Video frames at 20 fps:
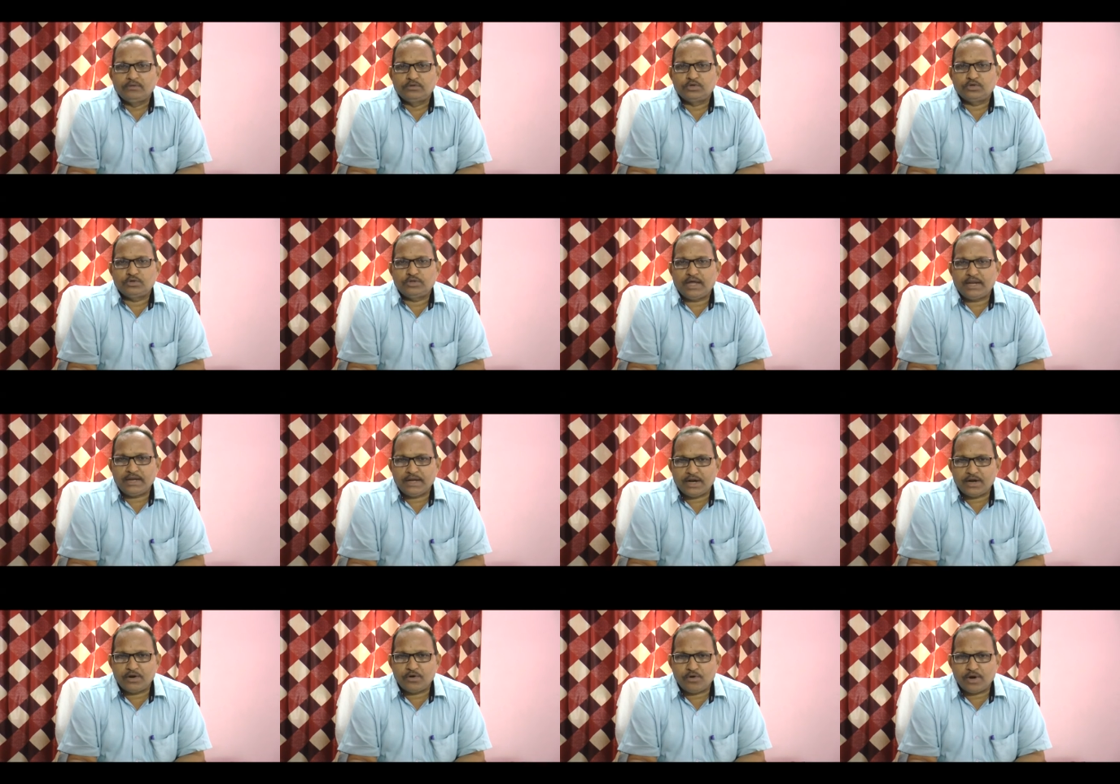సో
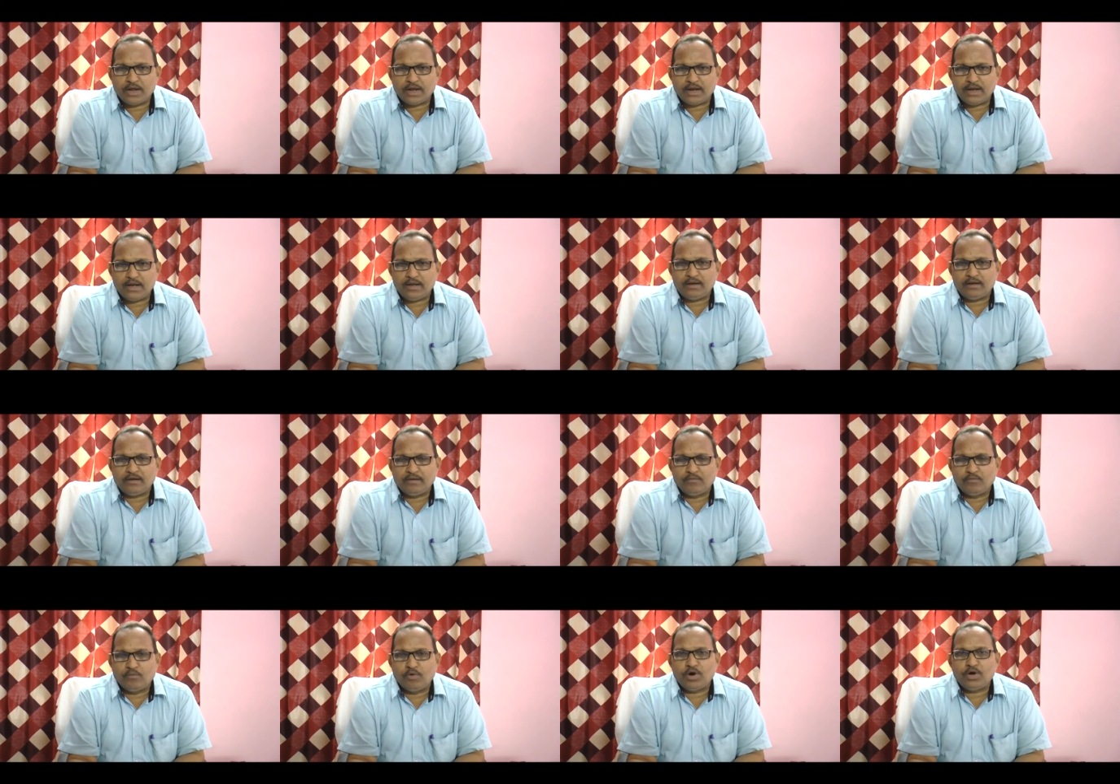దానికి అనుగుణంగా
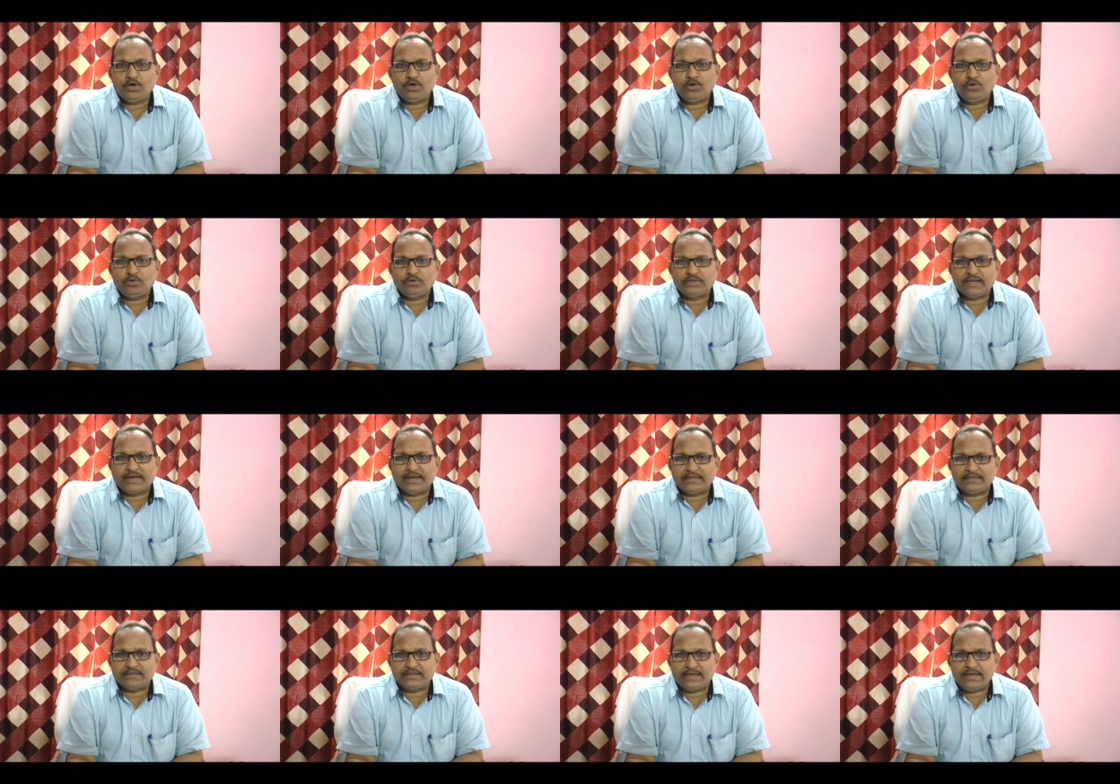ఒకటో
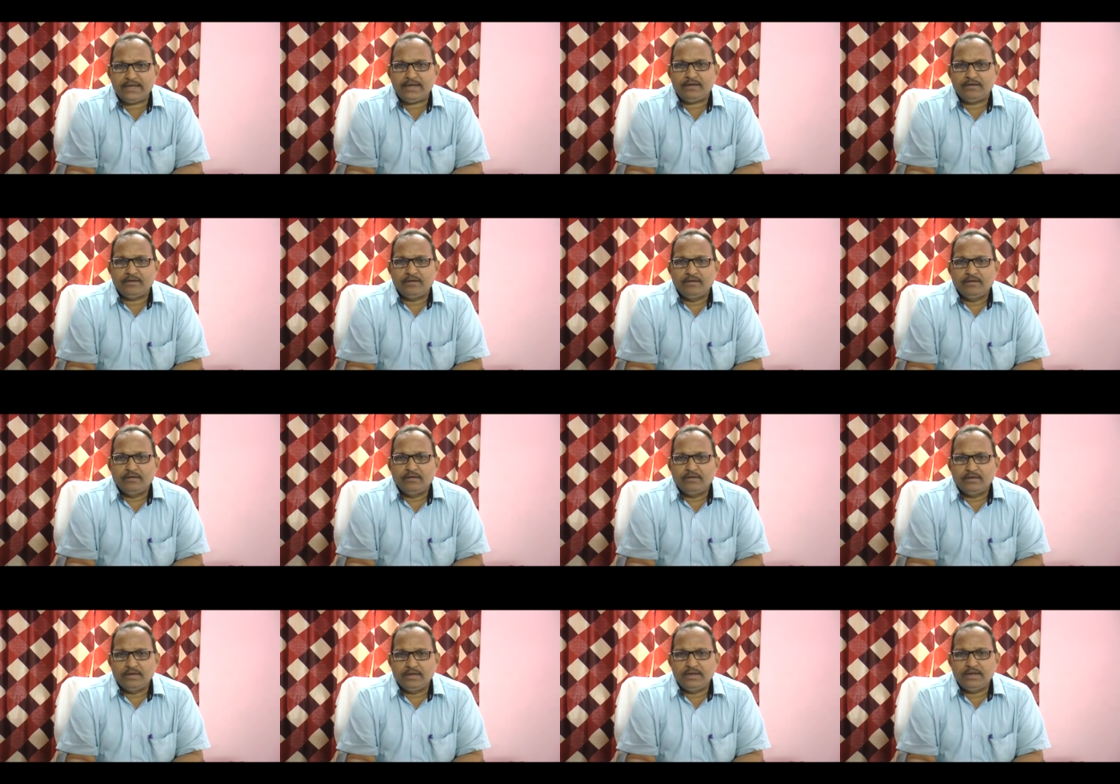తరగతికి
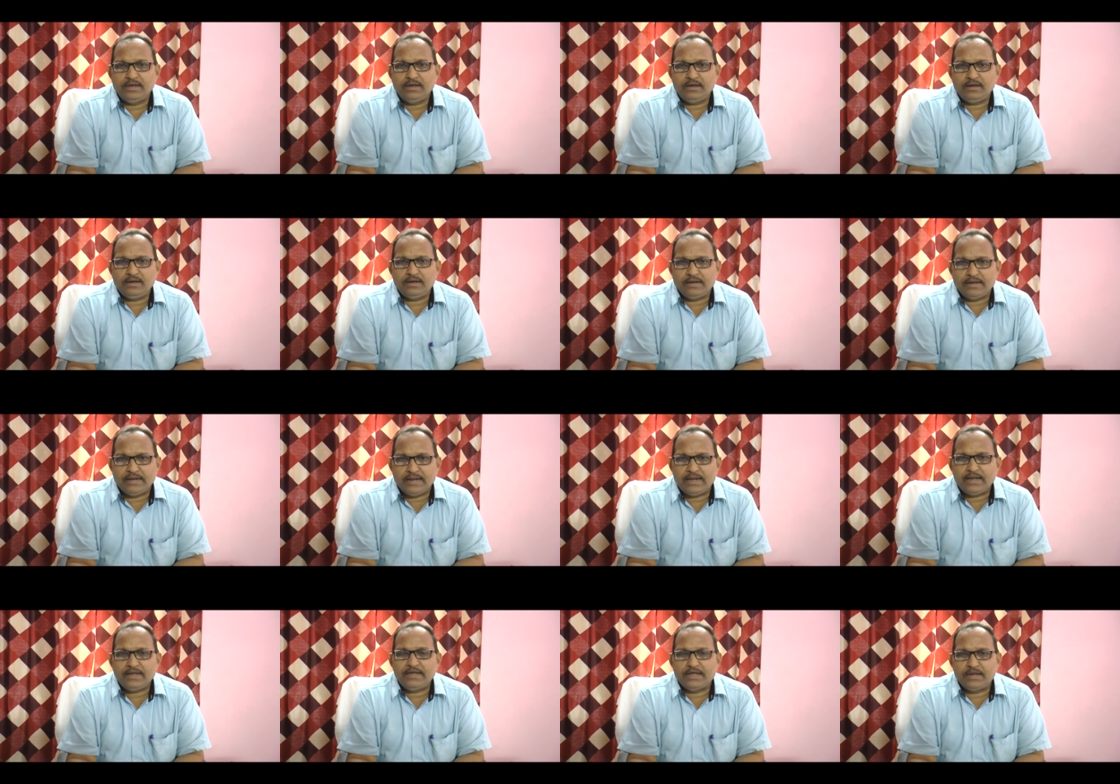ఈ
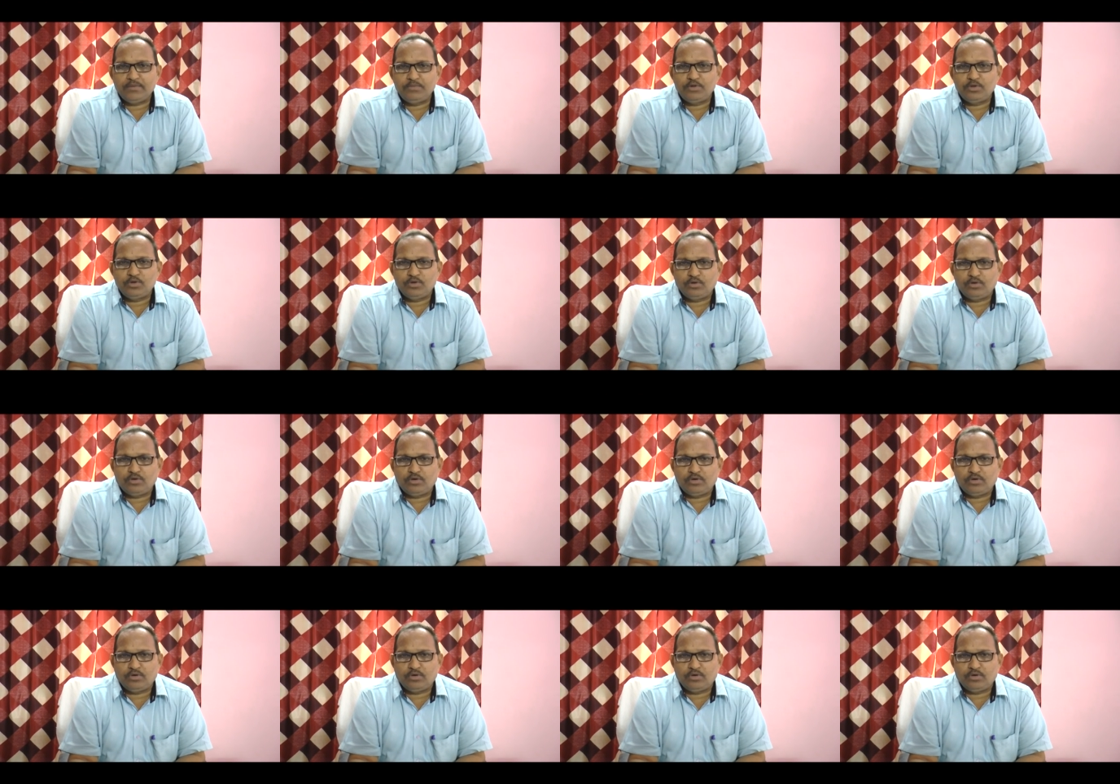నెల ఎనిమిదో